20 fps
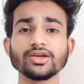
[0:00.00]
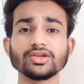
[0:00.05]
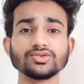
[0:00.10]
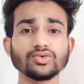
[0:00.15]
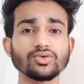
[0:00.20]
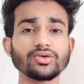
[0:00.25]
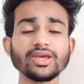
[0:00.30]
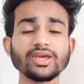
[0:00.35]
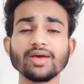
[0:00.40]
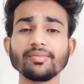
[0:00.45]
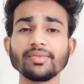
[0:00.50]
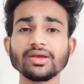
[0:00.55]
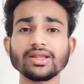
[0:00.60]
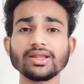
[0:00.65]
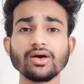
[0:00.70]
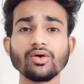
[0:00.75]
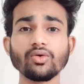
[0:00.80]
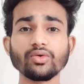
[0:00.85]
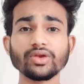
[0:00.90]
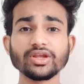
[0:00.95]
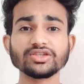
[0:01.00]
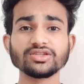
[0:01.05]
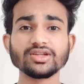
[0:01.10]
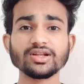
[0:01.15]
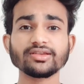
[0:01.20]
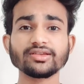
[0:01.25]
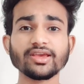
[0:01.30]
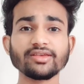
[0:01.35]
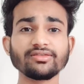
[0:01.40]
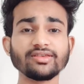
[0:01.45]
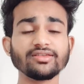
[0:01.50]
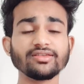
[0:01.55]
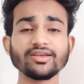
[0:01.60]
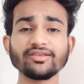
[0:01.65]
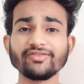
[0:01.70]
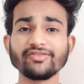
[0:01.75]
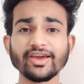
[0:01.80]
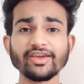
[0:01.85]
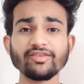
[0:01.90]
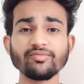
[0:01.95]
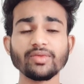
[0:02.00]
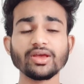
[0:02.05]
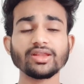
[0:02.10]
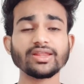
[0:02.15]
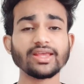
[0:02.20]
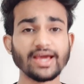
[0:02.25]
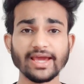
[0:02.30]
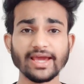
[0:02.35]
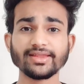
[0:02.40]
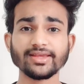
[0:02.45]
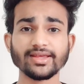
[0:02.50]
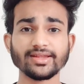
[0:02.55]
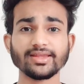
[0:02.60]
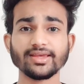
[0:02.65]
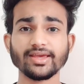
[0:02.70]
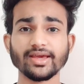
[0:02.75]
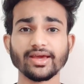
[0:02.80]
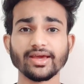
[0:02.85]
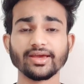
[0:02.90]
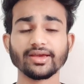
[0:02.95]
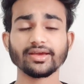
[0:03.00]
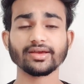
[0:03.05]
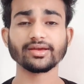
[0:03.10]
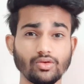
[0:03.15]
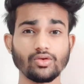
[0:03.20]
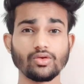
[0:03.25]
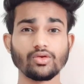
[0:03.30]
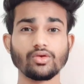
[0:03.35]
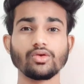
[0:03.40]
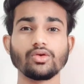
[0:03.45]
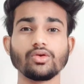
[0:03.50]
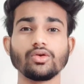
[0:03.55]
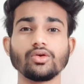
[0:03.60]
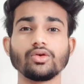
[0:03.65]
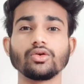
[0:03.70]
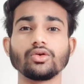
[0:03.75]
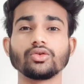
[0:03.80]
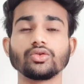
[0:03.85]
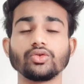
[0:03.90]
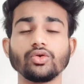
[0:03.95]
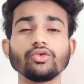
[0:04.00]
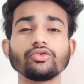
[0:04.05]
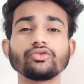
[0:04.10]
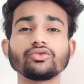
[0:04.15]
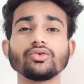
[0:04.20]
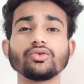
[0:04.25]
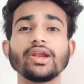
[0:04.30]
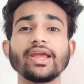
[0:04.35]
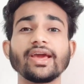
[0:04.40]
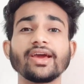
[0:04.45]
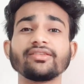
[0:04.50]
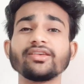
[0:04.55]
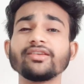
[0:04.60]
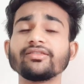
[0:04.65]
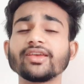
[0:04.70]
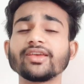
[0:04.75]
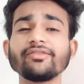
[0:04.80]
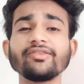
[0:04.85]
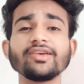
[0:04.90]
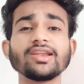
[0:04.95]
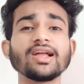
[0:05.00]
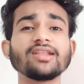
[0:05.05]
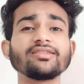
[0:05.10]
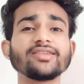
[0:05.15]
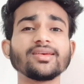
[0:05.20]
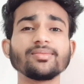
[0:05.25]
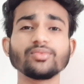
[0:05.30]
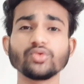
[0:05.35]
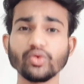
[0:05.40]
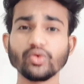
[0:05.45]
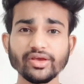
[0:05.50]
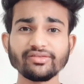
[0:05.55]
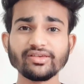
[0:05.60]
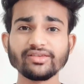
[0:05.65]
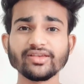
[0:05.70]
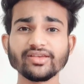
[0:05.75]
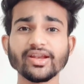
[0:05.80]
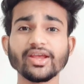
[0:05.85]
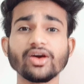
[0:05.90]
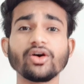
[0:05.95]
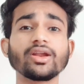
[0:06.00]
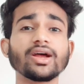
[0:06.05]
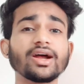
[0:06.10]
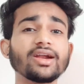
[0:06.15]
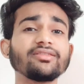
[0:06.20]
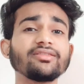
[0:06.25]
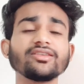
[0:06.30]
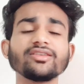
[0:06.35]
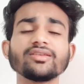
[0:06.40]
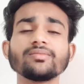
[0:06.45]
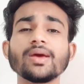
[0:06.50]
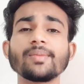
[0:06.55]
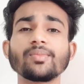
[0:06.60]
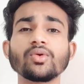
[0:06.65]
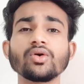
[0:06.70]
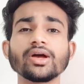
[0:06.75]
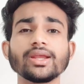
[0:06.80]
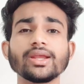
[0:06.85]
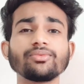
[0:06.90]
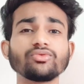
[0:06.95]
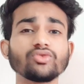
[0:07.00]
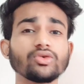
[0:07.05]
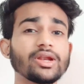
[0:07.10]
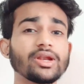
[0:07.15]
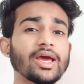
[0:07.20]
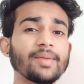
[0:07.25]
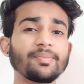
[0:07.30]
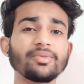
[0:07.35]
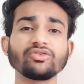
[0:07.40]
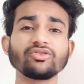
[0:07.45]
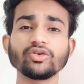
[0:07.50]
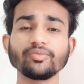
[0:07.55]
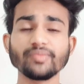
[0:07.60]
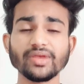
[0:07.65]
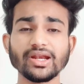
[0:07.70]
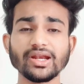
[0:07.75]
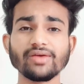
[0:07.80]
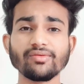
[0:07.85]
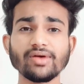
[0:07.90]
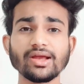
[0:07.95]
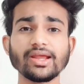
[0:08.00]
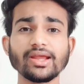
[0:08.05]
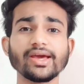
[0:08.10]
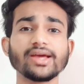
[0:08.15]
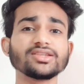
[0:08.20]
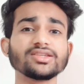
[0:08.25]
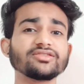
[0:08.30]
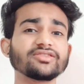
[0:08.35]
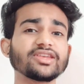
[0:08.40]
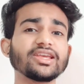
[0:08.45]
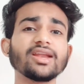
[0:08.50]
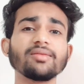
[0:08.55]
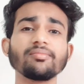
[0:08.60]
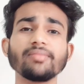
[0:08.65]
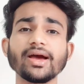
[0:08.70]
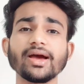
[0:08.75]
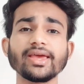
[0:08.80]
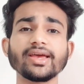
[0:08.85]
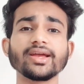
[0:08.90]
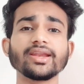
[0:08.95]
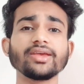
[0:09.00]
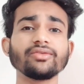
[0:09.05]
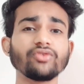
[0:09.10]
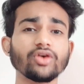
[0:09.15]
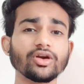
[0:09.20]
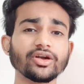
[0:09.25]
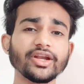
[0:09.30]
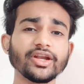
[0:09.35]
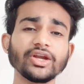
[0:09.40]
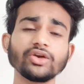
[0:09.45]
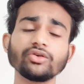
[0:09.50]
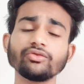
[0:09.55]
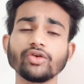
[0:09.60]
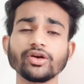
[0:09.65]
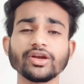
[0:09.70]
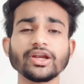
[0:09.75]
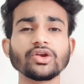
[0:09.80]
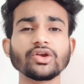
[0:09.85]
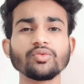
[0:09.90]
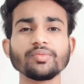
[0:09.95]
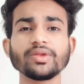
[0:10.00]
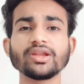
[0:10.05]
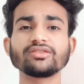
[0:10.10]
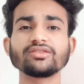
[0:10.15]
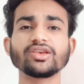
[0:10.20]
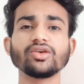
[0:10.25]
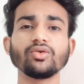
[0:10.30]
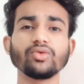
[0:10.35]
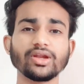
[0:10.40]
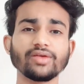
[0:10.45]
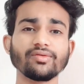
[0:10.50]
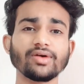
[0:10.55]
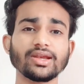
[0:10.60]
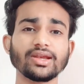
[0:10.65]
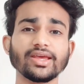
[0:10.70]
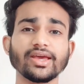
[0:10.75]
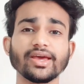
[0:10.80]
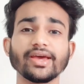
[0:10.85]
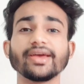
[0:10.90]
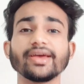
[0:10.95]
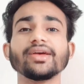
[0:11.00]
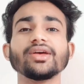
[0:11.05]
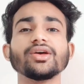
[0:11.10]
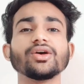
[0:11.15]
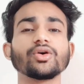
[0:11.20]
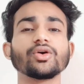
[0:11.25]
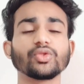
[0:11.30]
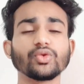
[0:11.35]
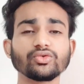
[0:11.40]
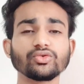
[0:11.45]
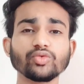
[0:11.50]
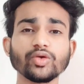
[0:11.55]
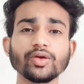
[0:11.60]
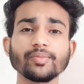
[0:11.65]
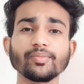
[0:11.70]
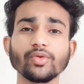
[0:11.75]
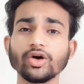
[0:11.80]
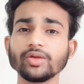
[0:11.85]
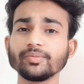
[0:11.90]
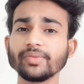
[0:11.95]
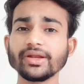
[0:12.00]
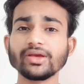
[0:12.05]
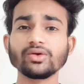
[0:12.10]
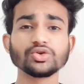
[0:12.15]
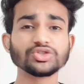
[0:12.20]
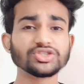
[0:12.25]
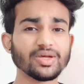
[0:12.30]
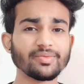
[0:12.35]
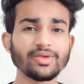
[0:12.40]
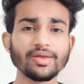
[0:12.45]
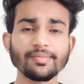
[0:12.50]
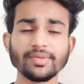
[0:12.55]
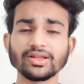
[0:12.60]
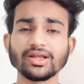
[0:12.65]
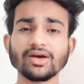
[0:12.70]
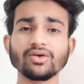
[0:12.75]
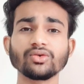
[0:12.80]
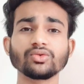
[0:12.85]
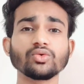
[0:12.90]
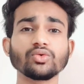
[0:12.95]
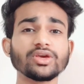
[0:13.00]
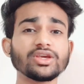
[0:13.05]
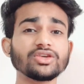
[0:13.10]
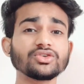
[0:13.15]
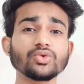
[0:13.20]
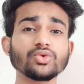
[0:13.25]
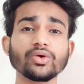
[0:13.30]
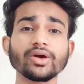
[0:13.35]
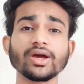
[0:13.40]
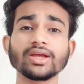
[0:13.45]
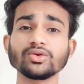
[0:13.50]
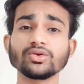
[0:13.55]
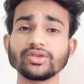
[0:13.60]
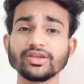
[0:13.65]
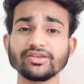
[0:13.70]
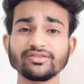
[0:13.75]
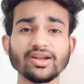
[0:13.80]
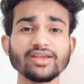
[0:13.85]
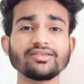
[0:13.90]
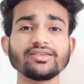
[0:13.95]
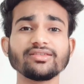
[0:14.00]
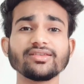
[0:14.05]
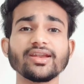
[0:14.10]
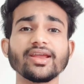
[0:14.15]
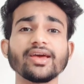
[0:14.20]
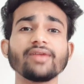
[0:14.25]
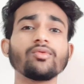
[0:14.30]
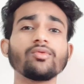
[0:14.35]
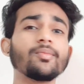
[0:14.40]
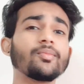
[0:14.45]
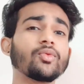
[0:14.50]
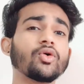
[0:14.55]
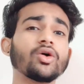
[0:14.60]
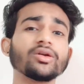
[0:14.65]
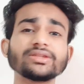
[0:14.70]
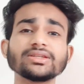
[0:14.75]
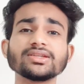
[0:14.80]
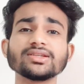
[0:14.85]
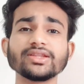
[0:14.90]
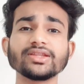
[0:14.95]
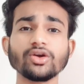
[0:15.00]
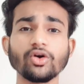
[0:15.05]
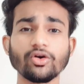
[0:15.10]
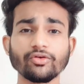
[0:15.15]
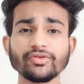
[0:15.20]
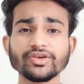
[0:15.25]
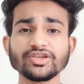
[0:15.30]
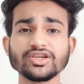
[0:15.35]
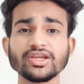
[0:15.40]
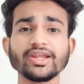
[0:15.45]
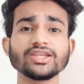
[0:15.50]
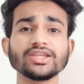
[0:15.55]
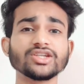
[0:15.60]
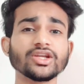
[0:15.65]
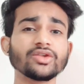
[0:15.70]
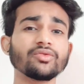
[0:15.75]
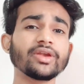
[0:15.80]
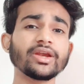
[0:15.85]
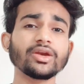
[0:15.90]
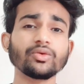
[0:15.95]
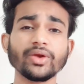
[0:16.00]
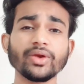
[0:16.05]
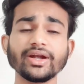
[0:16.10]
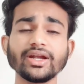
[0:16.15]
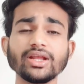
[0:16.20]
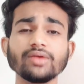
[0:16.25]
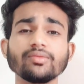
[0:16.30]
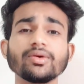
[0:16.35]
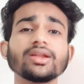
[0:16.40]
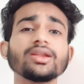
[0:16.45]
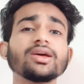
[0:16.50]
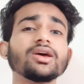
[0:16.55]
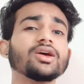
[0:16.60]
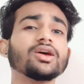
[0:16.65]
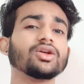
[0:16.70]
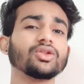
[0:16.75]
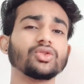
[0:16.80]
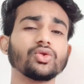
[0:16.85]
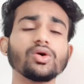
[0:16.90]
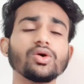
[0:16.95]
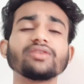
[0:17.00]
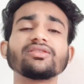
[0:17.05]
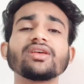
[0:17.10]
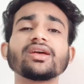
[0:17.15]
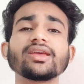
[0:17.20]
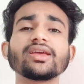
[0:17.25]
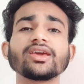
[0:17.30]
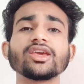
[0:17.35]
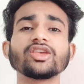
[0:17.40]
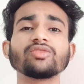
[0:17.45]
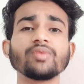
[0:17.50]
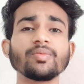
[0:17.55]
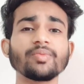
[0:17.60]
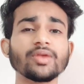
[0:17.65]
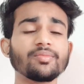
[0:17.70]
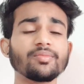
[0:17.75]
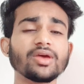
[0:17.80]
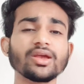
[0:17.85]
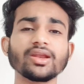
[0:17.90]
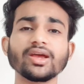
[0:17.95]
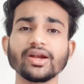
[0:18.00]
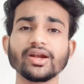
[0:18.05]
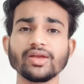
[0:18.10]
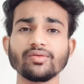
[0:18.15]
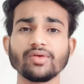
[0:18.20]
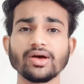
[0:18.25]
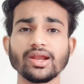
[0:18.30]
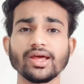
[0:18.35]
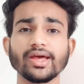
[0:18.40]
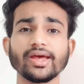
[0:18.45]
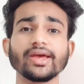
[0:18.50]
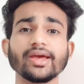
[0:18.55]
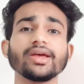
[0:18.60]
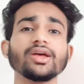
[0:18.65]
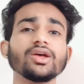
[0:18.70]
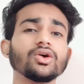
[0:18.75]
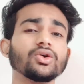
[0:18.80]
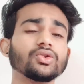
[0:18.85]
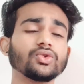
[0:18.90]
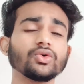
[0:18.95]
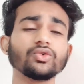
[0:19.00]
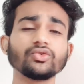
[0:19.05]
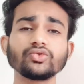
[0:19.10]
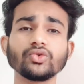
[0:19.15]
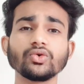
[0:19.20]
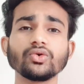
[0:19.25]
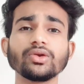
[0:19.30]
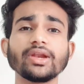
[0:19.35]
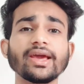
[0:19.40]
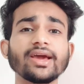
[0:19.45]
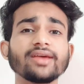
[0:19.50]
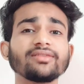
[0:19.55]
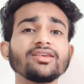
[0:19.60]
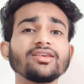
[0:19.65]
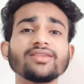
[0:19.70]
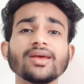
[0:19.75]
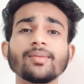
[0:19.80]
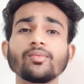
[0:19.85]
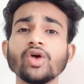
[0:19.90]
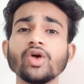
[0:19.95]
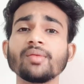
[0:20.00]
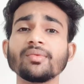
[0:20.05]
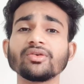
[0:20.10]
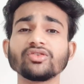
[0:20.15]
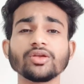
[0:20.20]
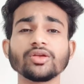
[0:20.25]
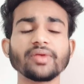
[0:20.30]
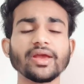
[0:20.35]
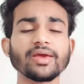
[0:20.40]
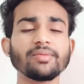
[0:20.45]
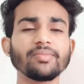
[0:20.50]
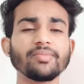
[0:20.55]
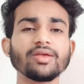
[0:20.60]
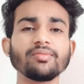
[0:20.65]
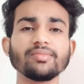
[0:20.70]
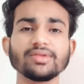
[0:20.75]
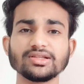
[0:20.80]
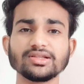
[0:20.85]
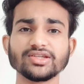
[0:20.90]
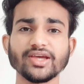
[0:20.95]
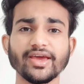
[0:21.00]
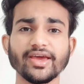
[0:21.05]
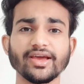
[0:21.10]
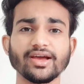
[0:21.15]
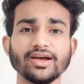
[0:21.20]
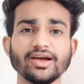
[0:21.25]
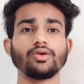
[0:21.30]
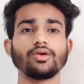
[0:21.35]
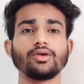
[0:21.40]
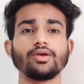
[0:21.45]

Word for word: जो कि हमें द ओरिजिनल के सीजन फाइव में दिखाई देती है दोस्तों लेगेसीज के फिलहाल सिर्फ दो ही सीजन है और हर सीजन में आपको करीब 16 एपिसोड मिलने वाले हैं जिसकी लंबाई करीब 40 टू 42 मिनट्स की होने वाली है दोस्तों एक बहुत बड़ी खुशखबरी बताओ तो इस शो का जो तीसरा सीजन है वो बहुत ही जल्दी ऑफिशियली जनवरी 21 2021 में प्रीमियर करने वाला है दोस्तों लेगेसीज आपको अमेजोन प्राइम पर मिल जाएगा